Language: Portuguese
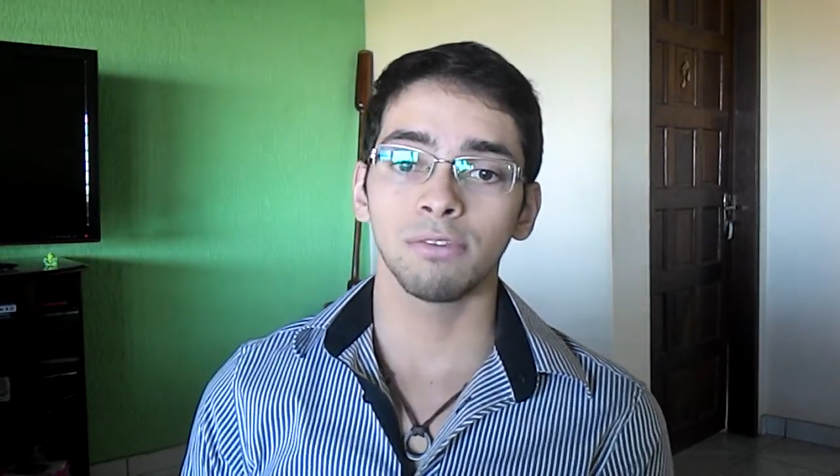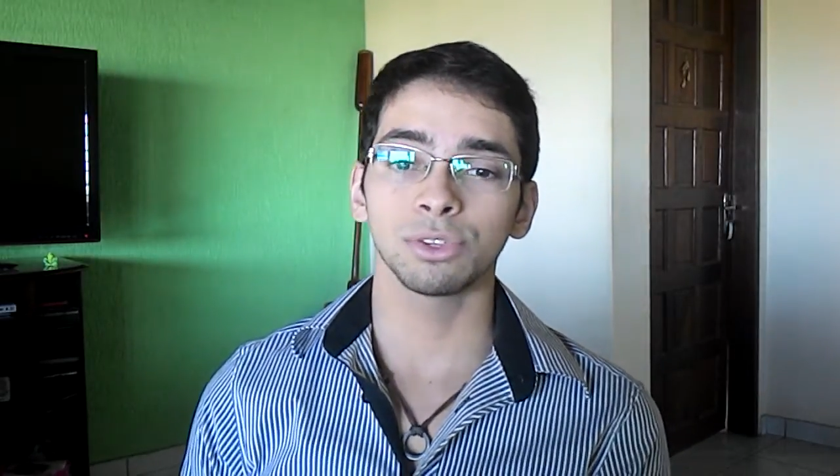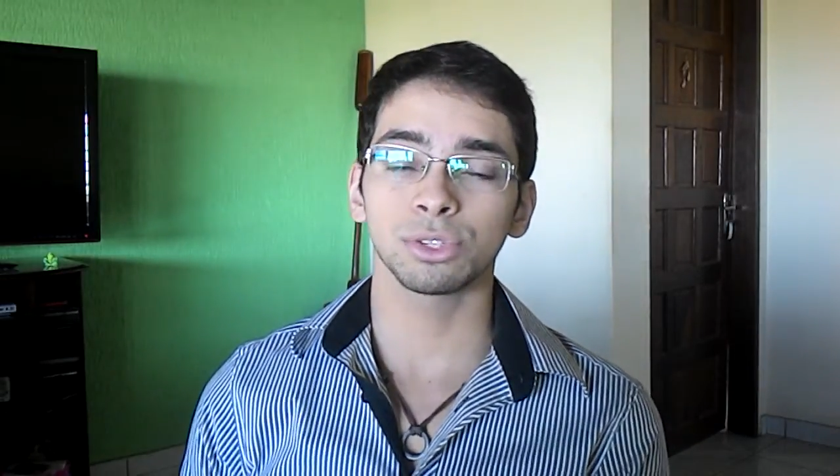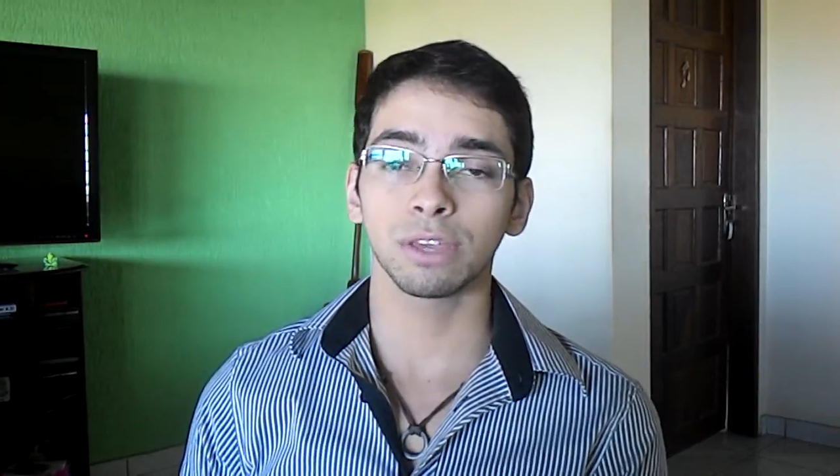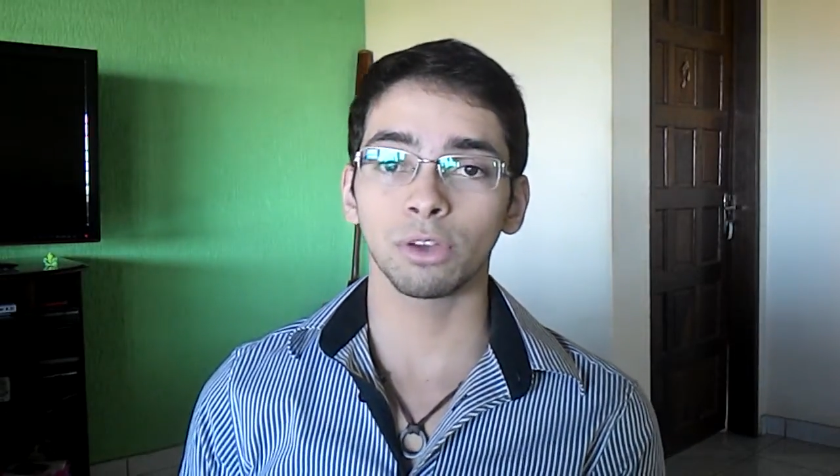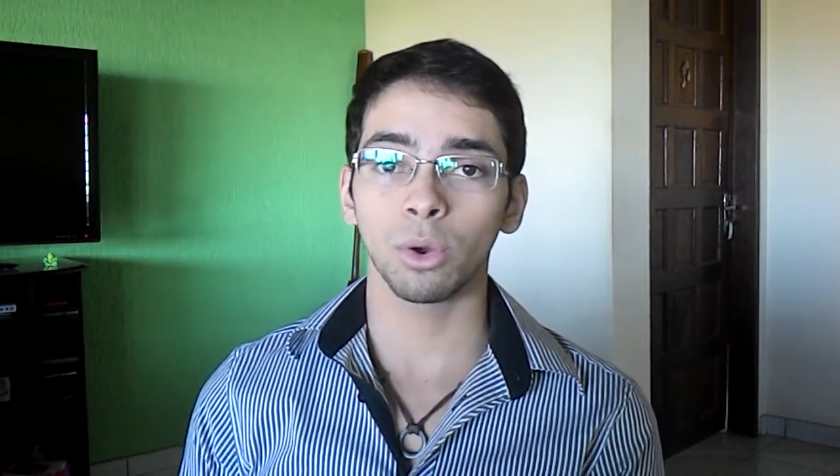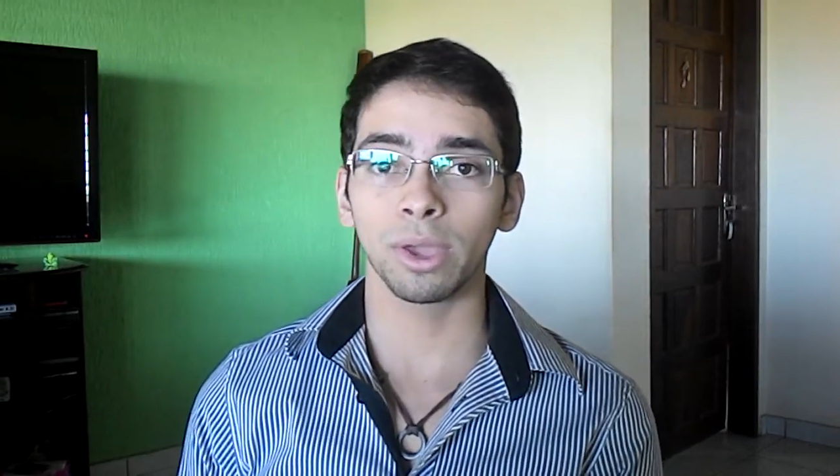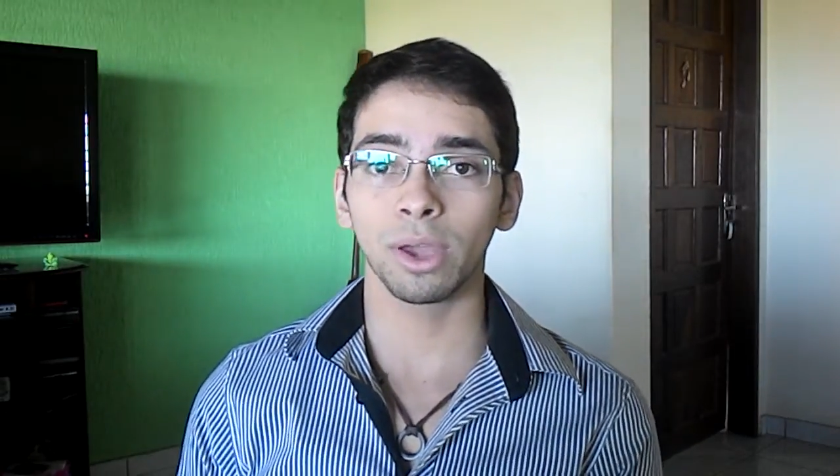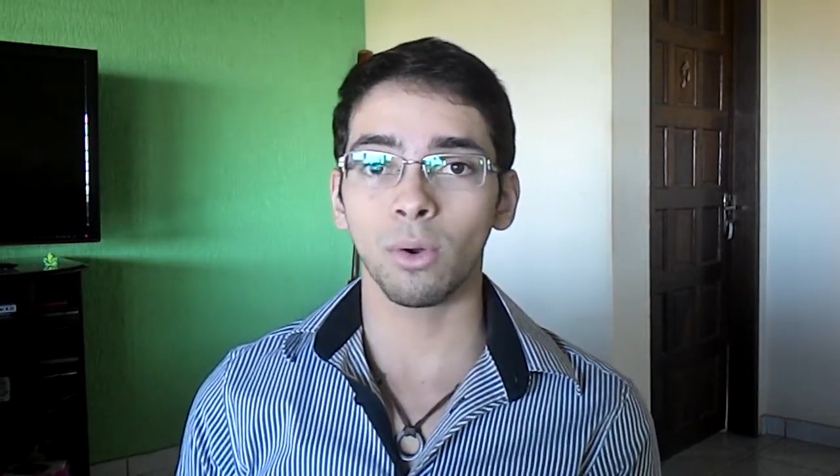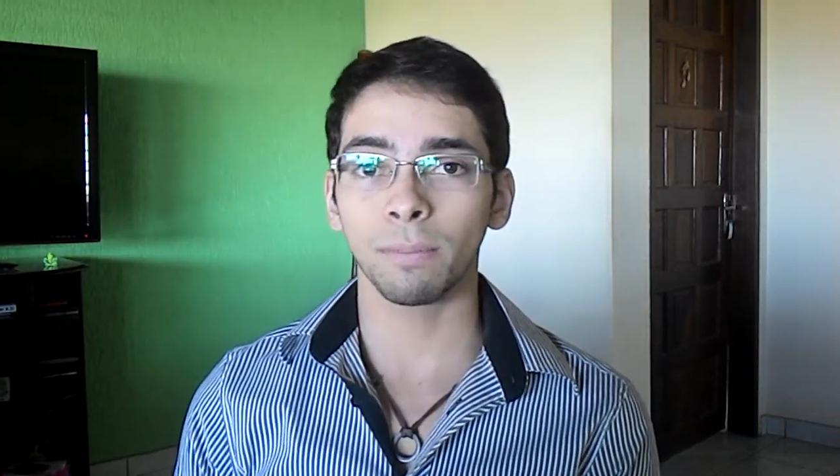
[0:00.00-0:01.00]
visto que ficou
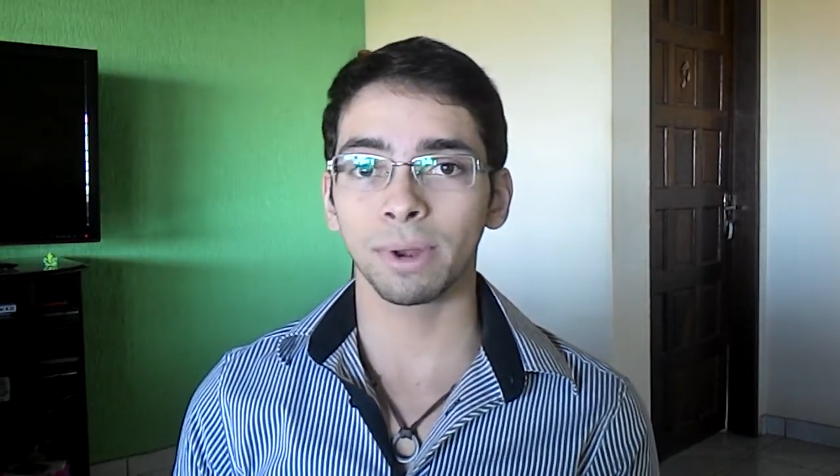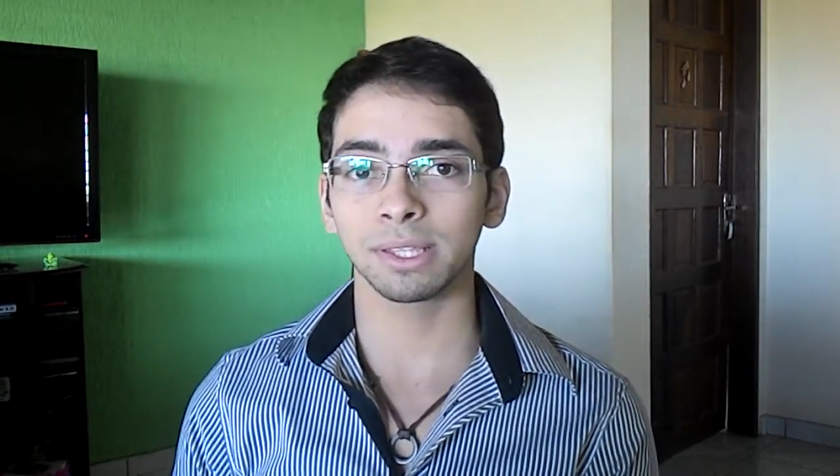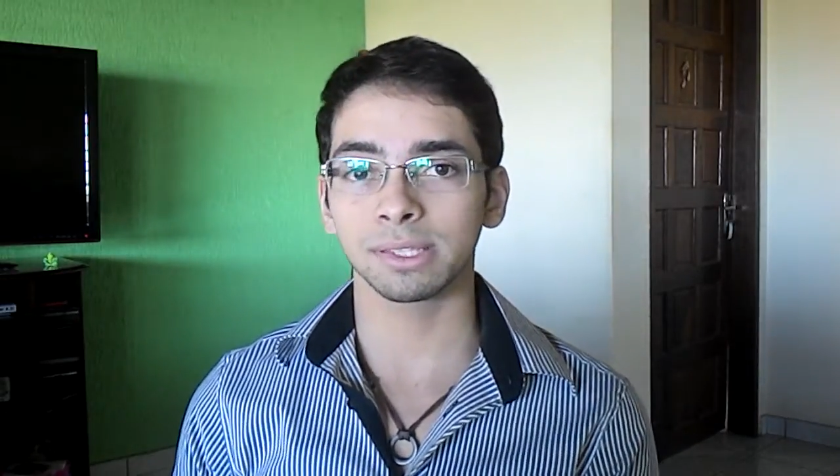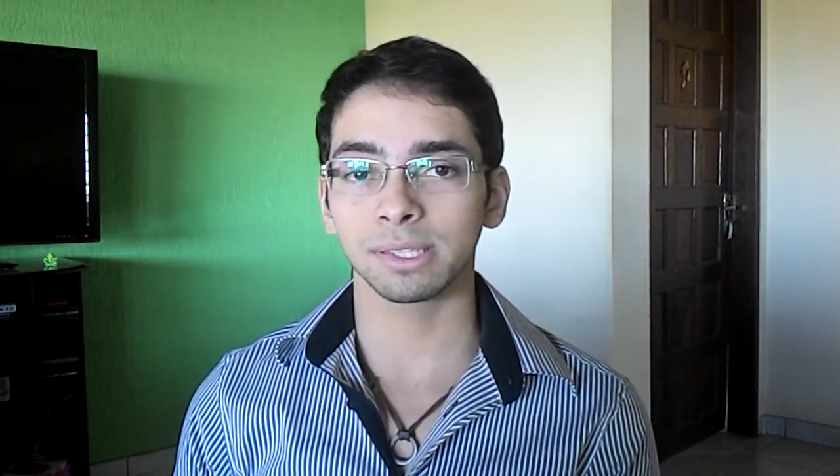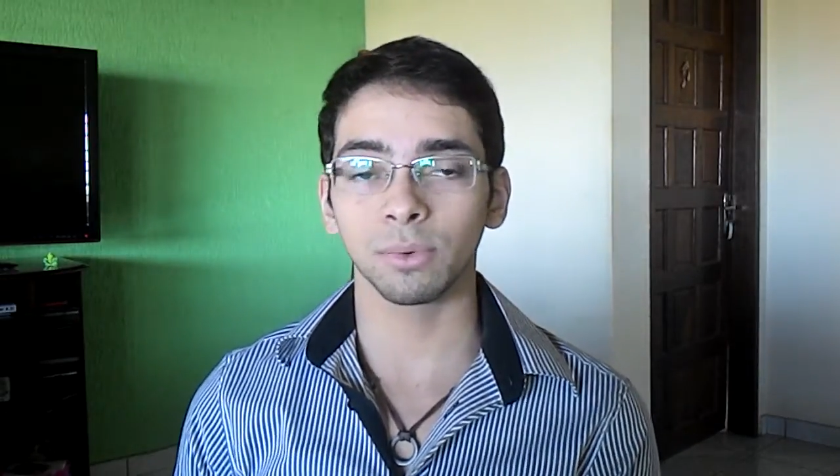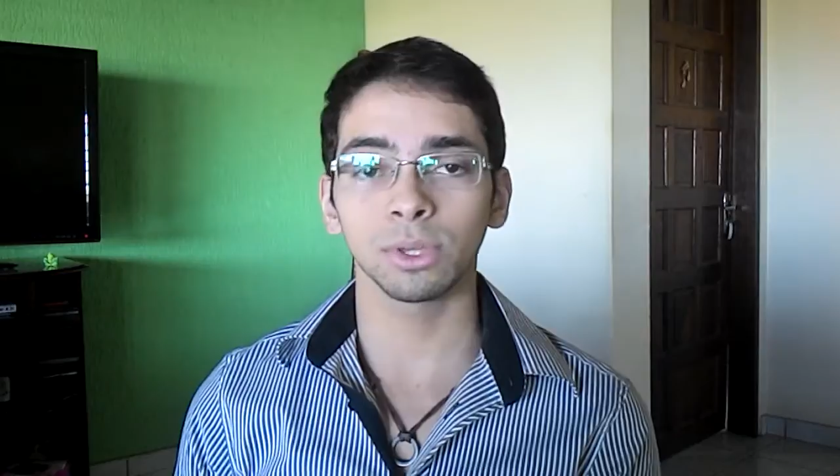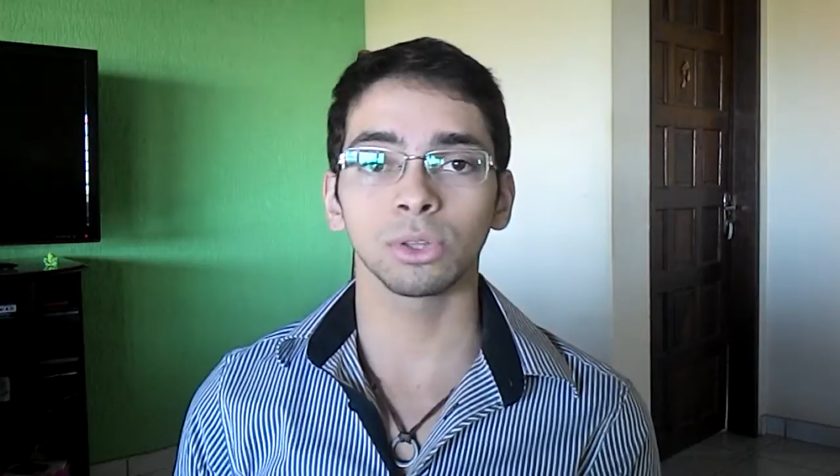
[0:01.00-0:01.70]
uma incompreensão